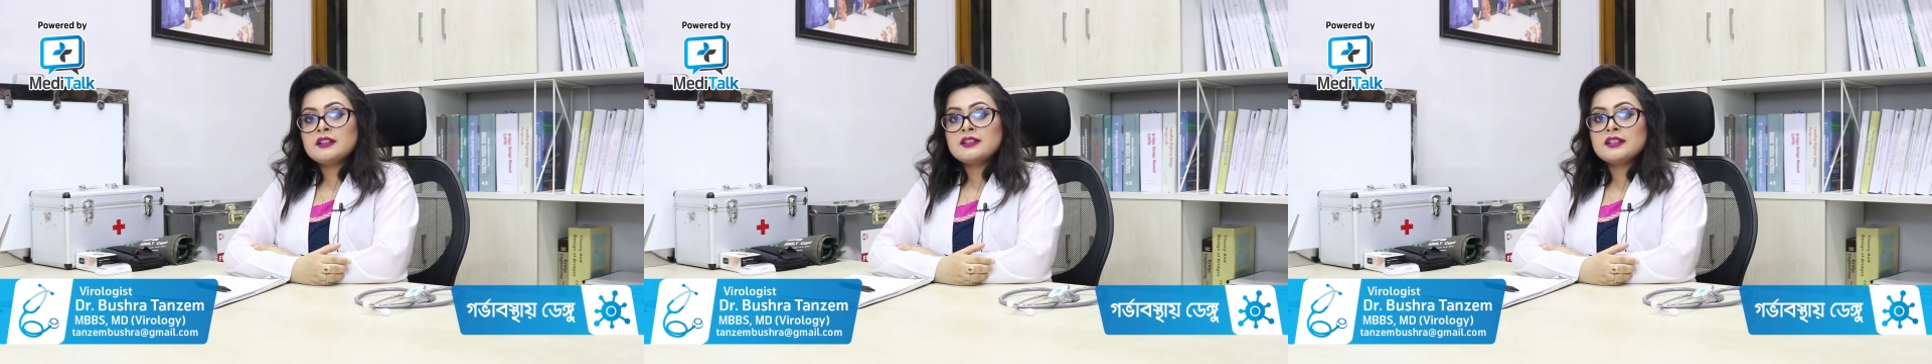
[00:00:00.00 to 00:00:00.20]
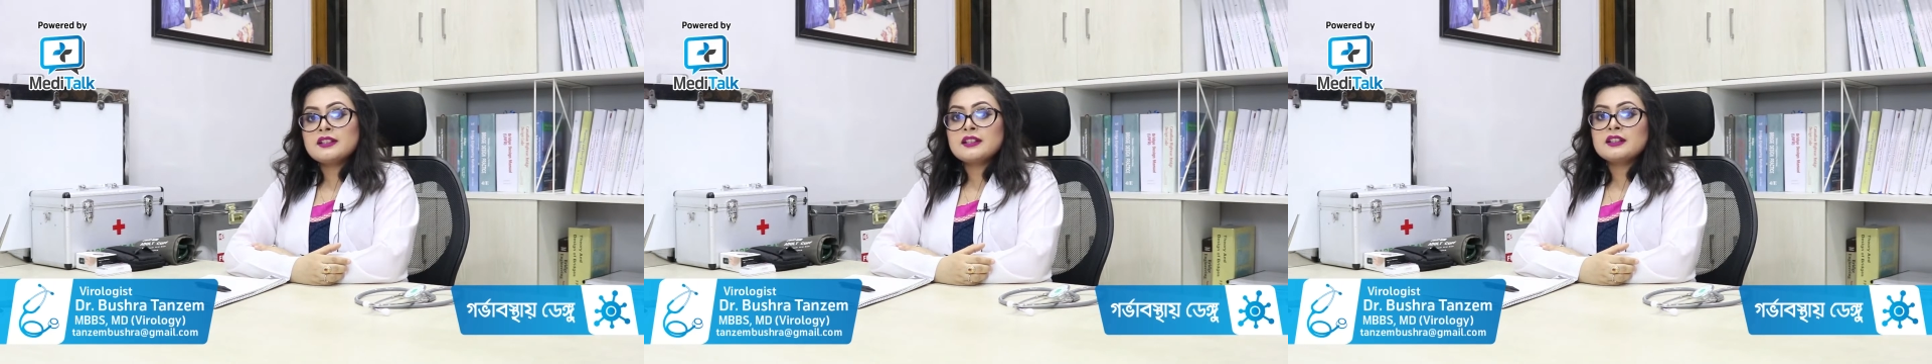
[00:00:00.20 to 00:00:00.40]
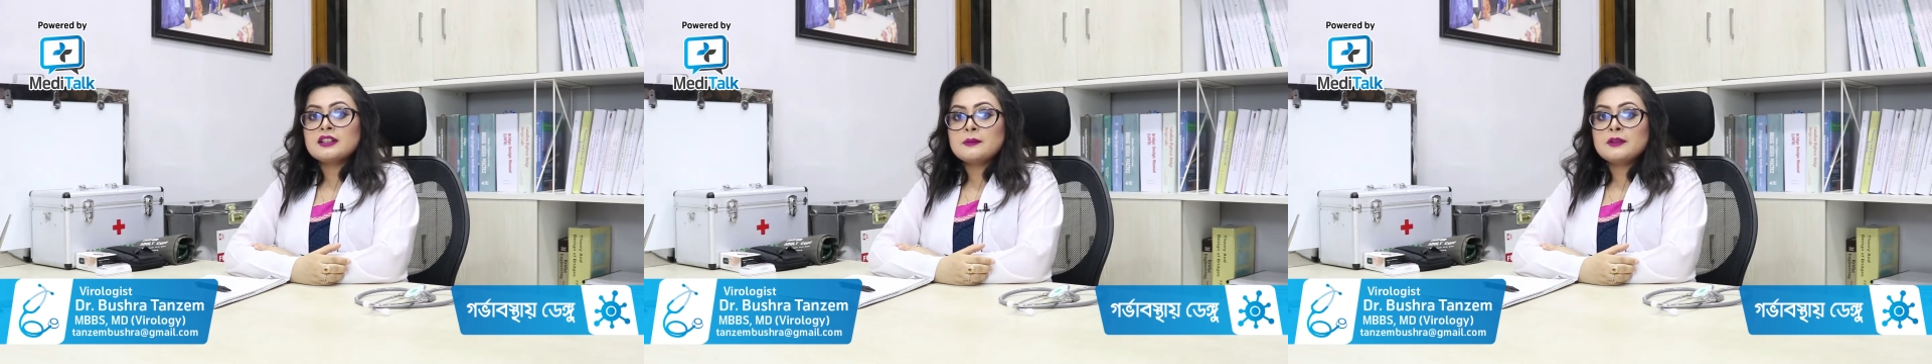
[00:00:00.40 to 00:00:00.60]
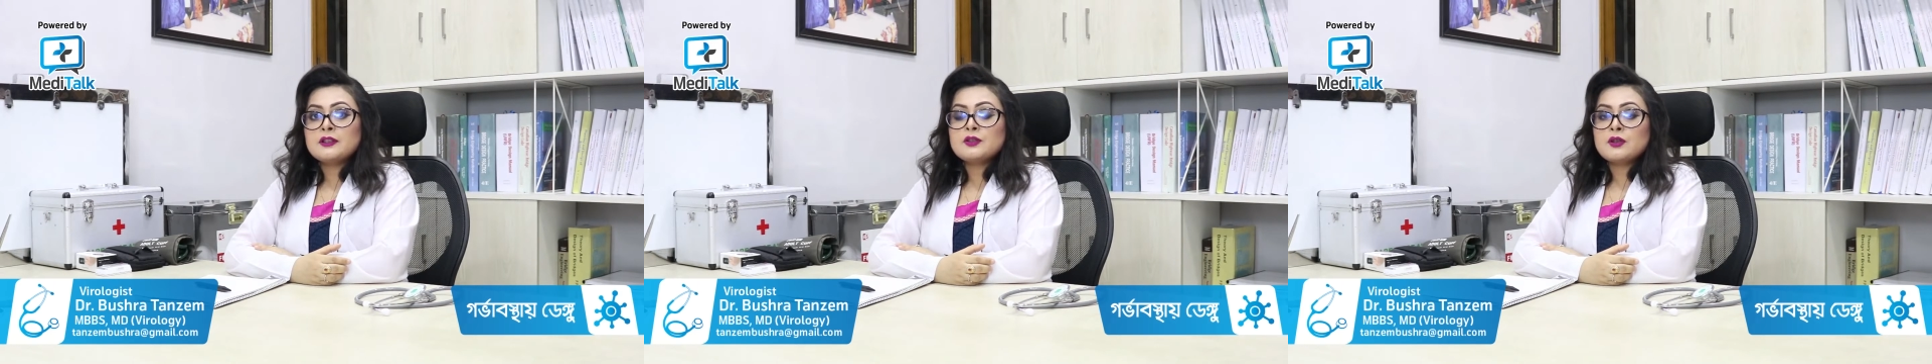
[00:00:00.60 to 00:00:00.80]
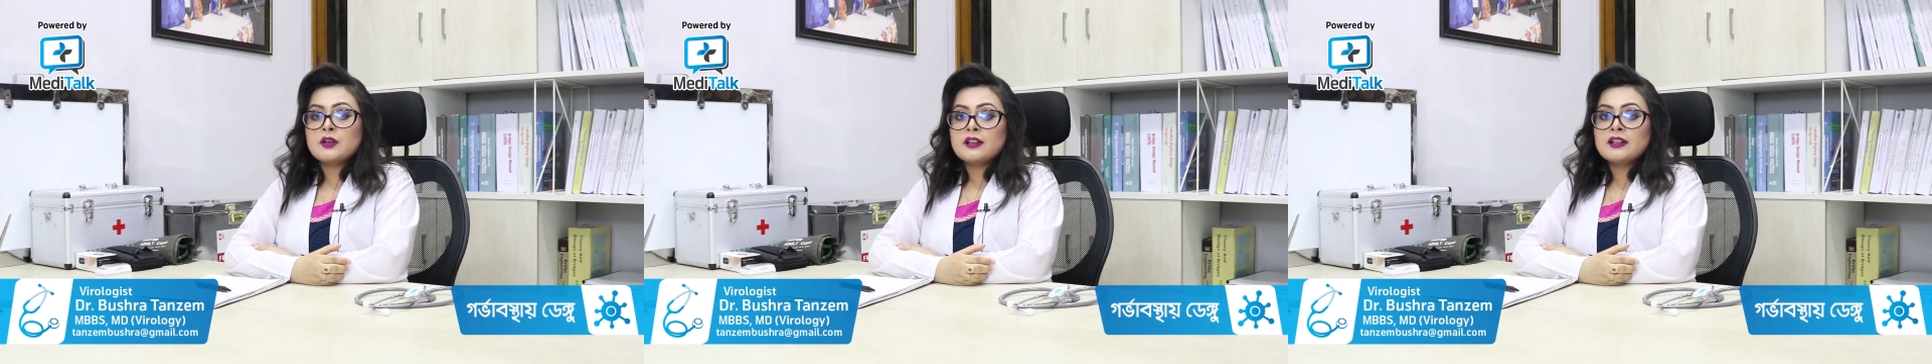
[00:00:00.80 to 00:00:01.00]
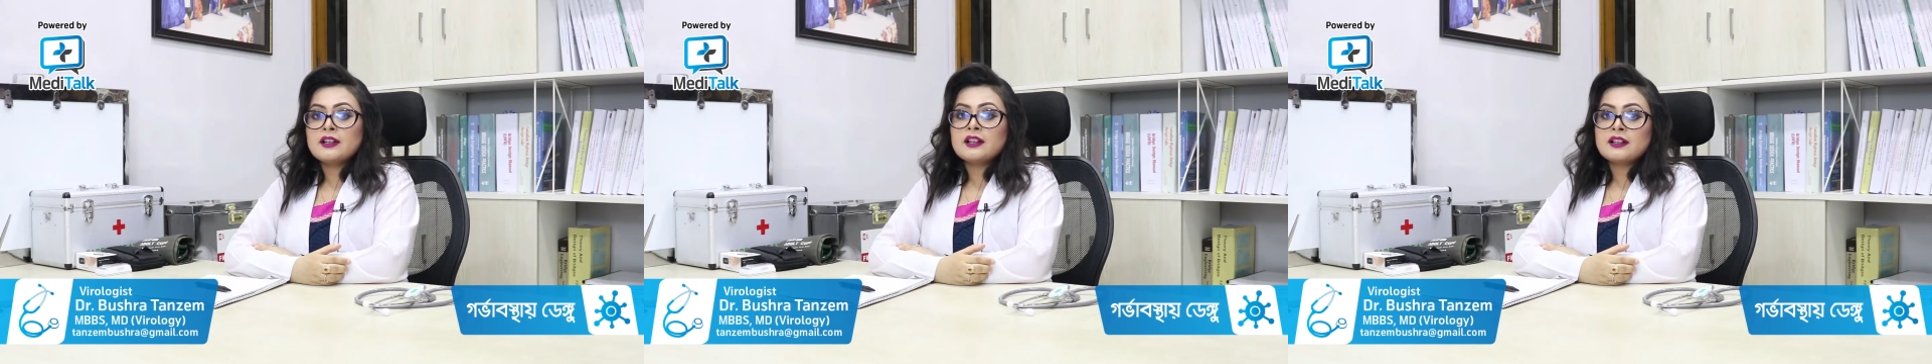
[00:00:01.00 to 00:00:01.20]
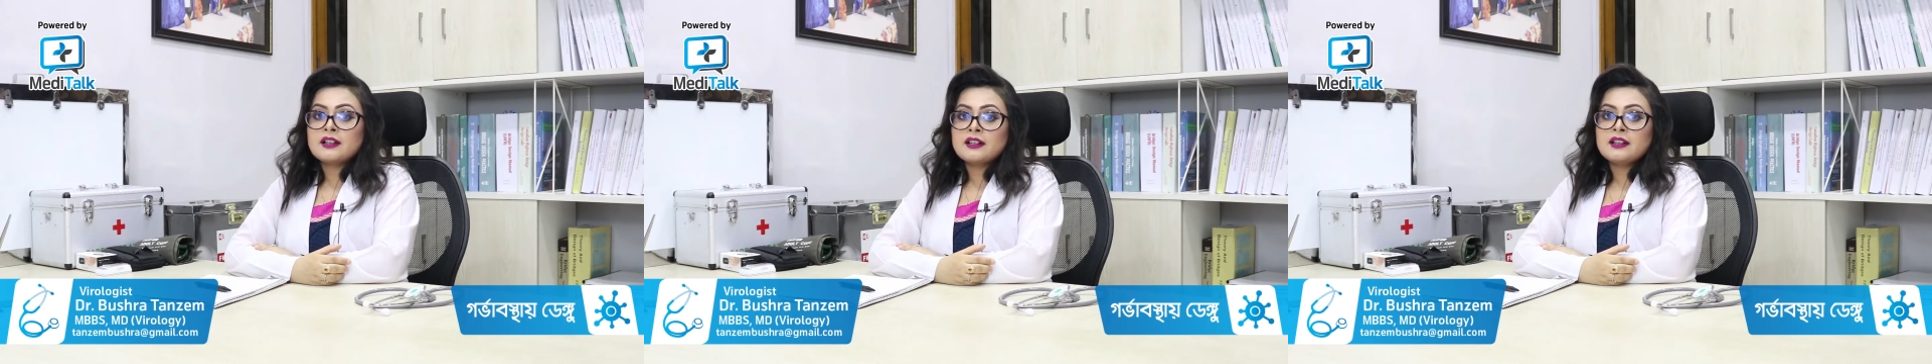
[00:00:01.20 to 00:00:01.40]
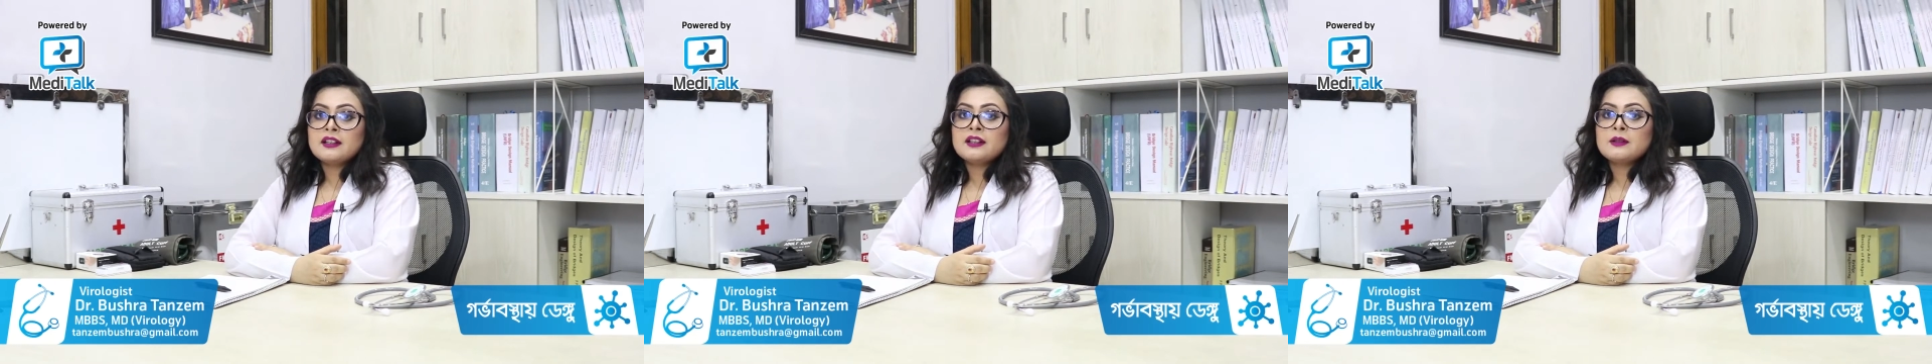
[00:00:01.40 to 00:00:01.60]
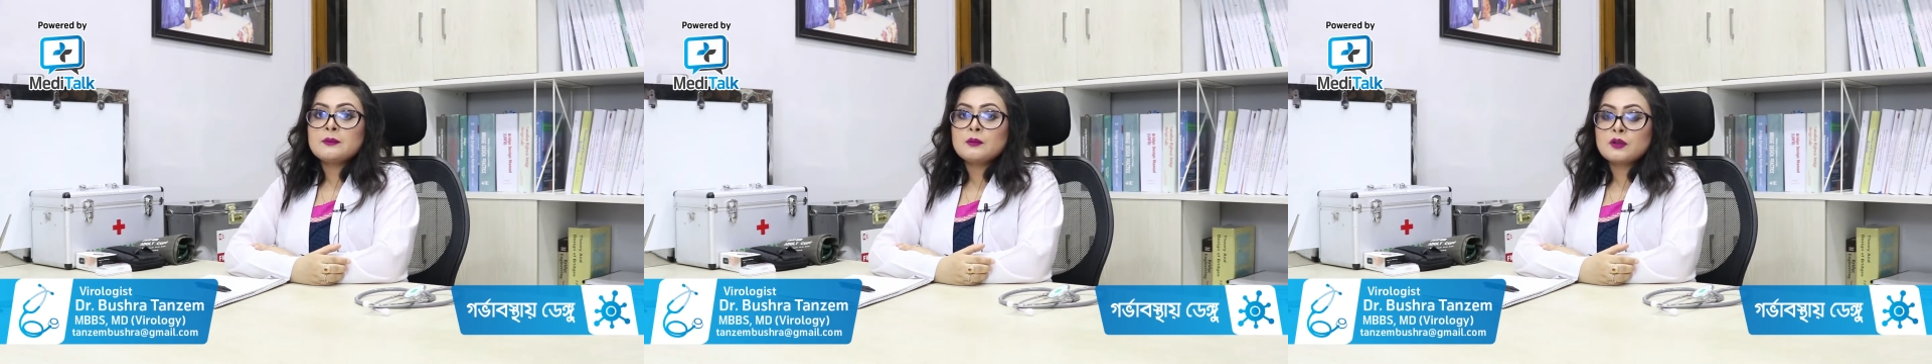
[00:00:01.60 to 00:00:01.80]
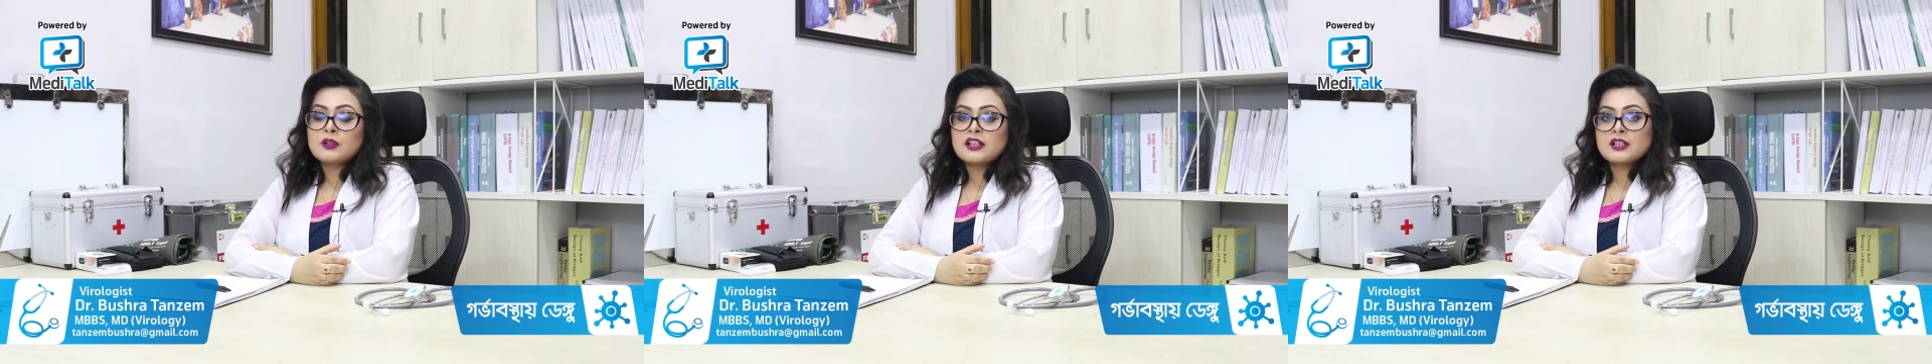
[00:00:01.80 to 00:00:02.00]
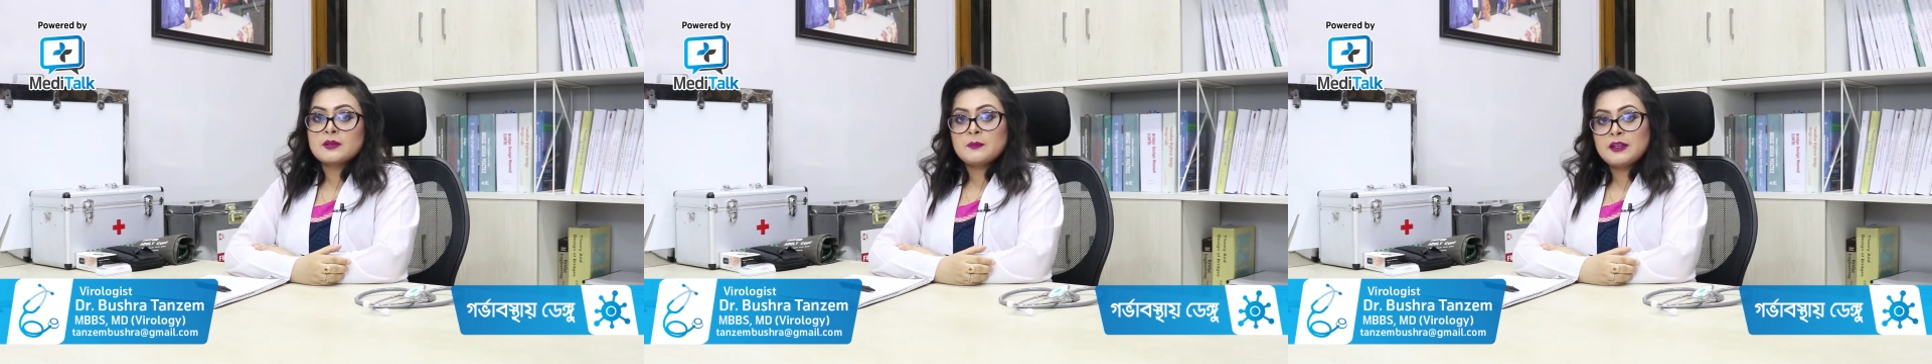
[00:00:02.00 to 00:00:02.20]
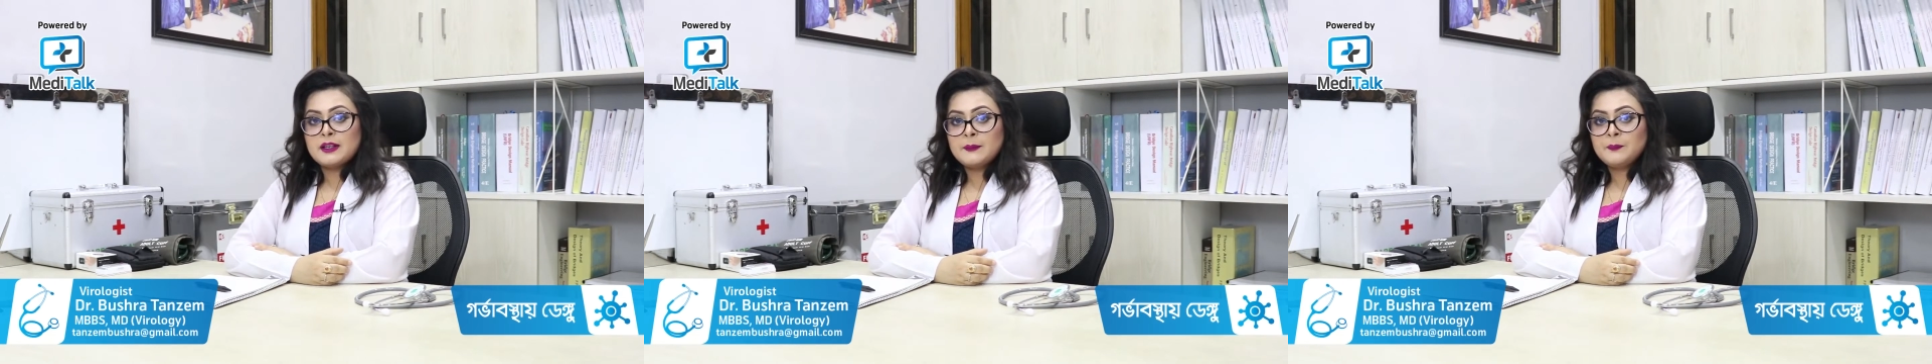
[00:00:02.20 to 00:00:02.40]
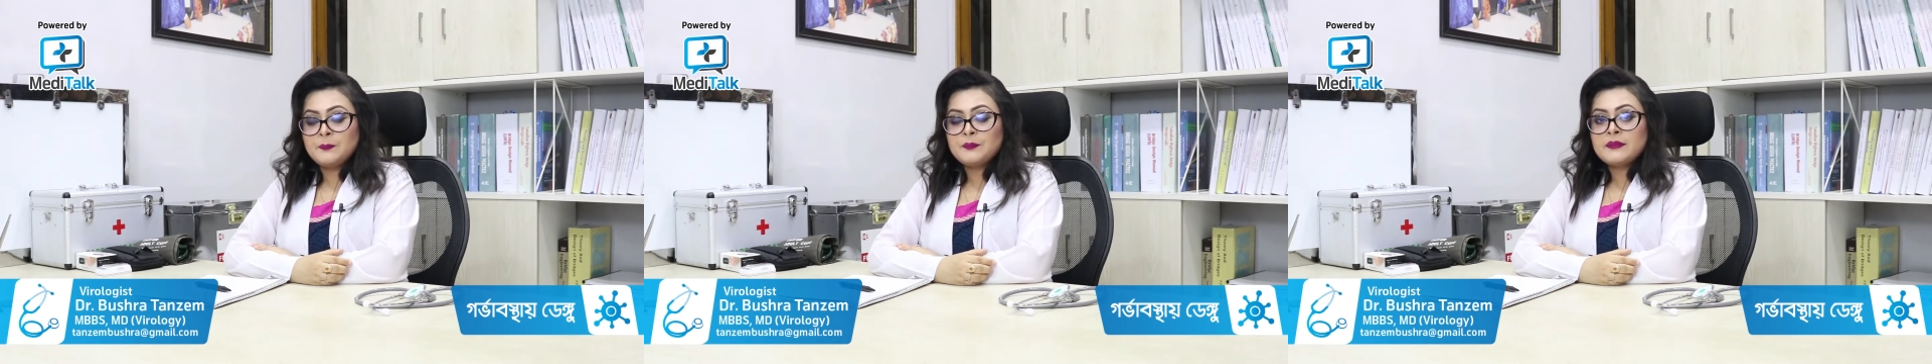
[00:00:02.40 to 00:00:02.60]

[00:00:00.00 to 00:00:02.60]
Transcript: সেটা কিন্তু আপনার জ্বরের আকারে প্রকাশ পায়